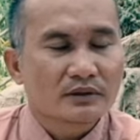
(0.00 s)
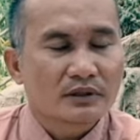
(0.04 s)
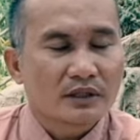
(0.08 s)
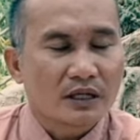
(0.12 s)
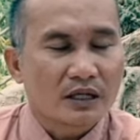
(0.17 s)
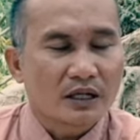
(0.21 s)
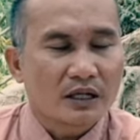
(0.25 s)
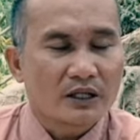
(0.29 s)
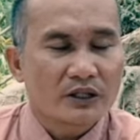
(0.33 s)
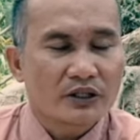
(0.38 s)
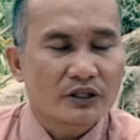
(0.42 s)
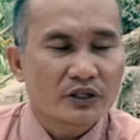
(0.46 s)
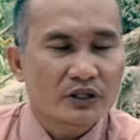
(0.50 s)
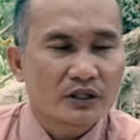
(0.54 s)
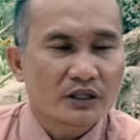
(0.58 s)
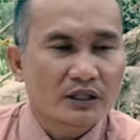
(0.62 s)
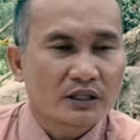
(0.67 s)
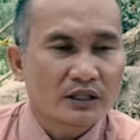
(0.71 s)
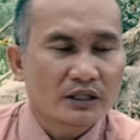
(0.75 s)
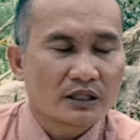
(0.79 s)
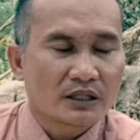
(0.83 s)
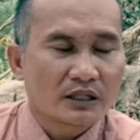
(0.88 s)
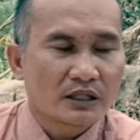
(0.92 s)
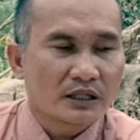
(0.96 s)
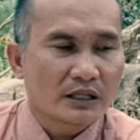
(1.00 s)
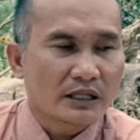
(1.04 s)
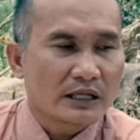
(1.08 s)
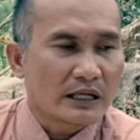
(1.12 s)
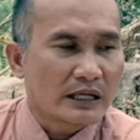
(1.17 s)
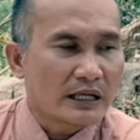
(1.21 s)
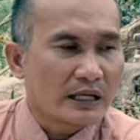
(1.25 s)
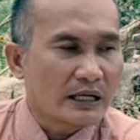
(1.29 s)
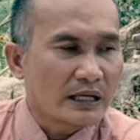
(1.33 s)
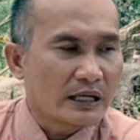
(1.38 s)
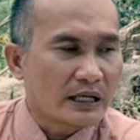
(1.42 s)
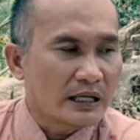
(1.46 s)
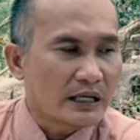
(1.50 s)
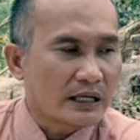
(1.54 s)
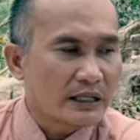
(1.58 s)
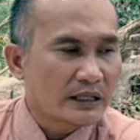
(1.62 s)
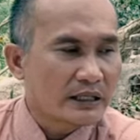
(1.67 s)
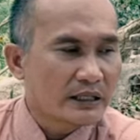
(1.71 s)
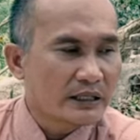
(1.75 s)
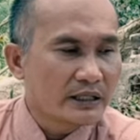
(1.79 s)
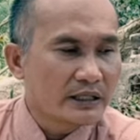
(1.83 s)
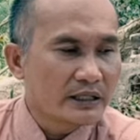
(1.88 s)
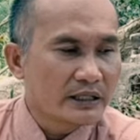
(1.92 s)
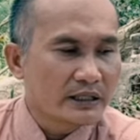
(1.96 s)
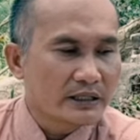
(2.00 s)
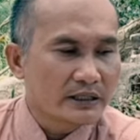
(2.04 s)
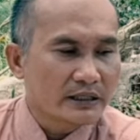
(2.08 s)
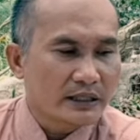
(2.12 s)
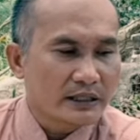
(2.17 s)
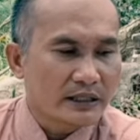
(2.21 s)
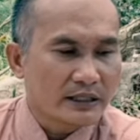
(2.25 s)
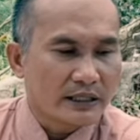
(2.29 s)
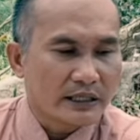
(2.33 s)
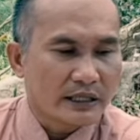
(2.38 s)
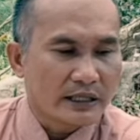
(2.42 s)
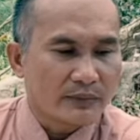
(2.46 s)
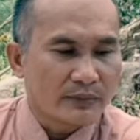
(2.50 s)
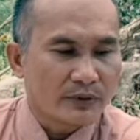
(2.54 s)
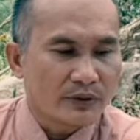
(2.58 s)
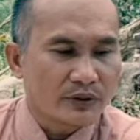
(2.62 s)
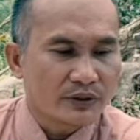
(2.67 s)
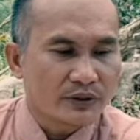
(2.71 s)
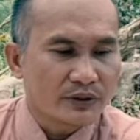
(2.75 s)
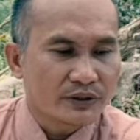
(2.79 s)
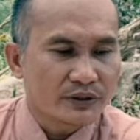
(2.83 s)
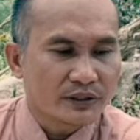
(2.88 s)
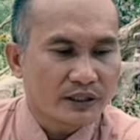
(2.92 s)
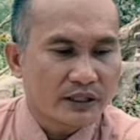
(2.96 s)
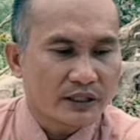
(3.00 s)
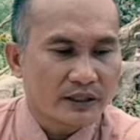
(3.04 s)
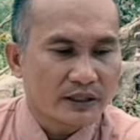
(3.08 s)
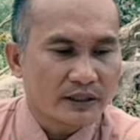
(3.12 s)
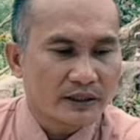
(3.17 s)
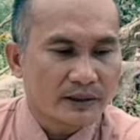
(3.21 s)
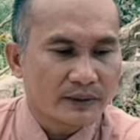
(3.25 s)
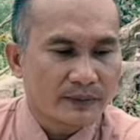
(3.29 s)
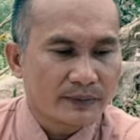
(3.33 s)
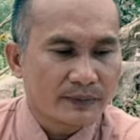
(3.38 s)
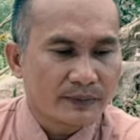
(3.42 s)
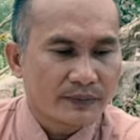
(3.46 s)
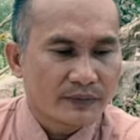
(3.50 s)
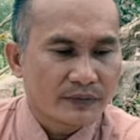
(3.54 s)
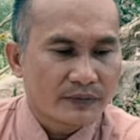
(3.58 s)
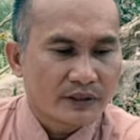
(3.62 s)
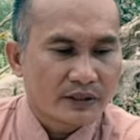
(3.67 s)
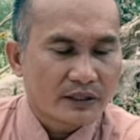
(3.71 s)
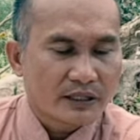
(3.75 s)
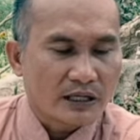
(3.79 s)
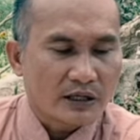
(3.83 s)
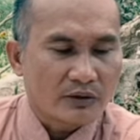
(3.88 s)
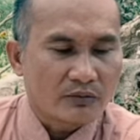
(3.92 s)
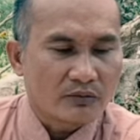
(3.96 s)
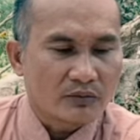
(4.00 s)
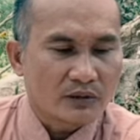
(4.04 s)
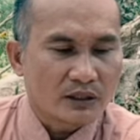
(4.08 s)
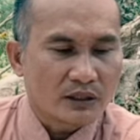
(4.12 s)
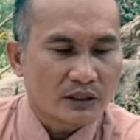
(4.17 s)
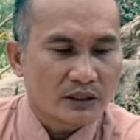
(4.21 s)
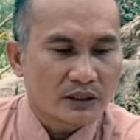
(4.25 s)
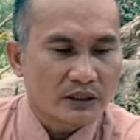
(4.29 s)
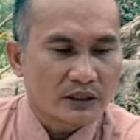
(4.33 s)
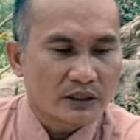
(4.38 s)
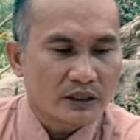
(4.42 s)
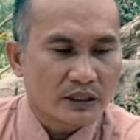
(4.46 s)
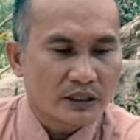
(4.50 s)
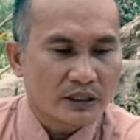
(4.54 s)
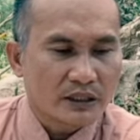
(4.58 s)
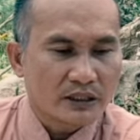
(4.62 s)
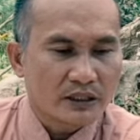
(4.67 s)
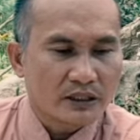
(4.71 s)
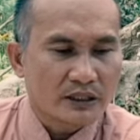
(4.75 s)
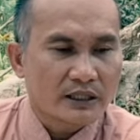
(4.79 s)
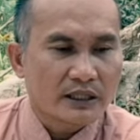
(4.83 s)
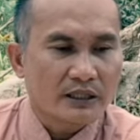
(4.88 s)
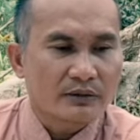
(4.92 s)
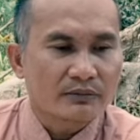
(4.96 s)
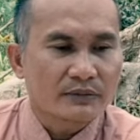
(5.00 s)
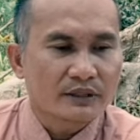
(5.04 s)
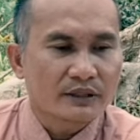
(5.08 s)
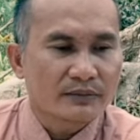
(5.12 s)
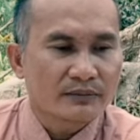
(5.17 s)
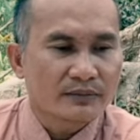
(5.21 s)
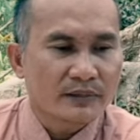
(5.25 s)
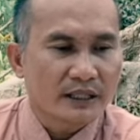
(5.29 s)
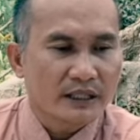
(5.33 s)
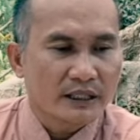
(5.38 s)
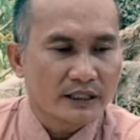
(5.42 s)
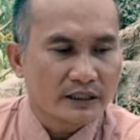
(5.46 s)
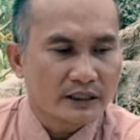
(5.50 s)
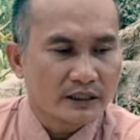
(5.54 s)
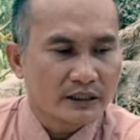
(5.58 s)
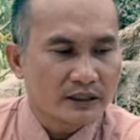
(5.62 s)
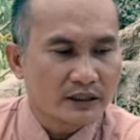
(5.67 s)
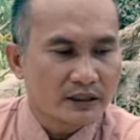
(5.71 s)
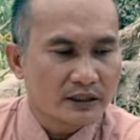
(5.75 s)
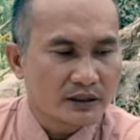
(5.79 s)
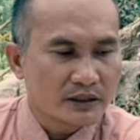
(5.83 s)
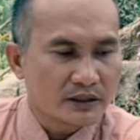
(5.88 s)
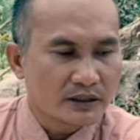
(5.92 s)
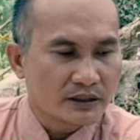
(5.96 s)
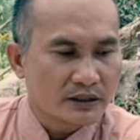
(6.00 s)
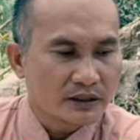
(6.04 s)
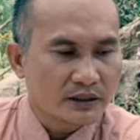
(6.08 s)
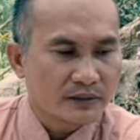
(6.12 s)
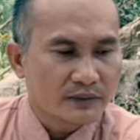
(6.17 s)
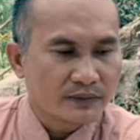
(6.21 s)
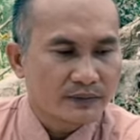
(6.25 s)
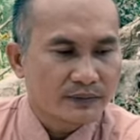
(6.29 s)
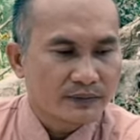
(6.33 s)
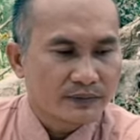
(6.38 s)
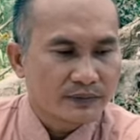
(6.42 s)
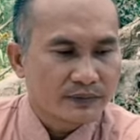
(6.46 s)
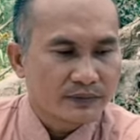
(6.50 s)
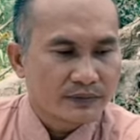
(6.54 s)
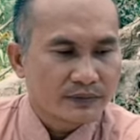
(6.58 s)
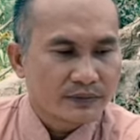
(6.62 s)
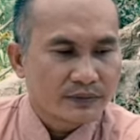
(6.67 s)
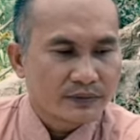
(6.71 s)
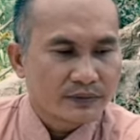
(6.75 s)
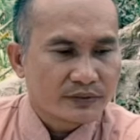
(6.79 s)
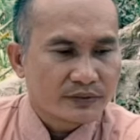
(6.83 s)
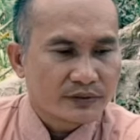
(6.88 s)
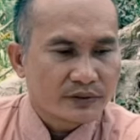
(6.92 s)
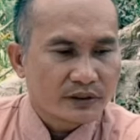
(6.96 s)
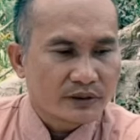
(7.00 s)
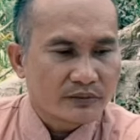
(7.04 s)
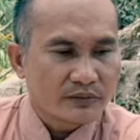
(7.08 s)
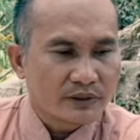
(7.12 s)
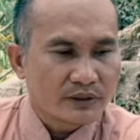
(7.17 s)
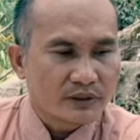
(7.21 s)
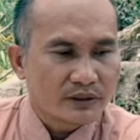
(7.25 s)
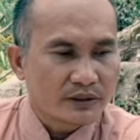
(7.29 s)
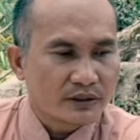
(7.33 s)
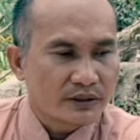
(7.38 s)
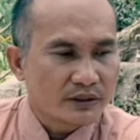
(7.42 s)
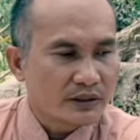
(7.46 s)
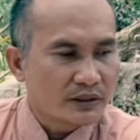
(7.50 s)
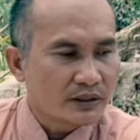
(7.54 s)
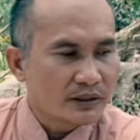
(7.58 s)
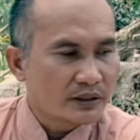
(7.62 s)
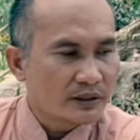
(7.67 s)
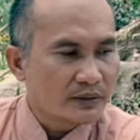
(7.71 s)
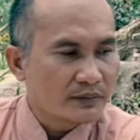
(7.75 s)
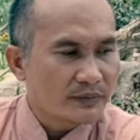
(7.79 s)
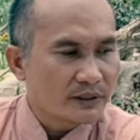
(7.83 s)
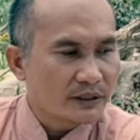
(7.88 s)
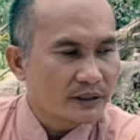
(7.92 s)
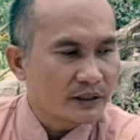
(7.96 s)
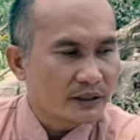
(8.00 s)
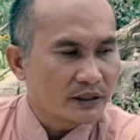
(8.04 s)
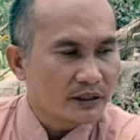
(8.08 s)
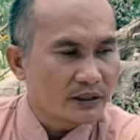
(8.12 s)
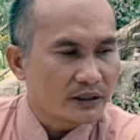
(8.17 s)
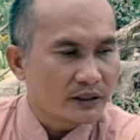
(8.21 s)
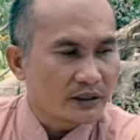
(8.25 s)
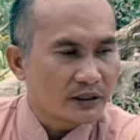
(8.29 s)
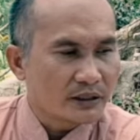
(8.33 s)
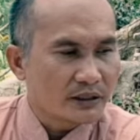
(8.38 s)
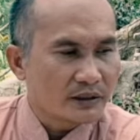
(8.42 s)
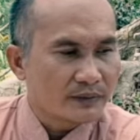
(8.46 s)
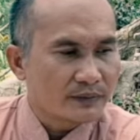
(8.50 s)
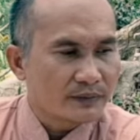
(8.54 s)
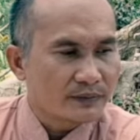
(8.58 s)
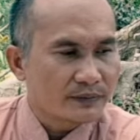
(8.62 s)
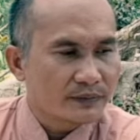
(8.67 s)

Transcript: đó cho nên nó là khi á, tất cả mọi người thấy á, cộng á, với tỷ như cộng thêm hai thứ đó nữa giống như à, bây giờ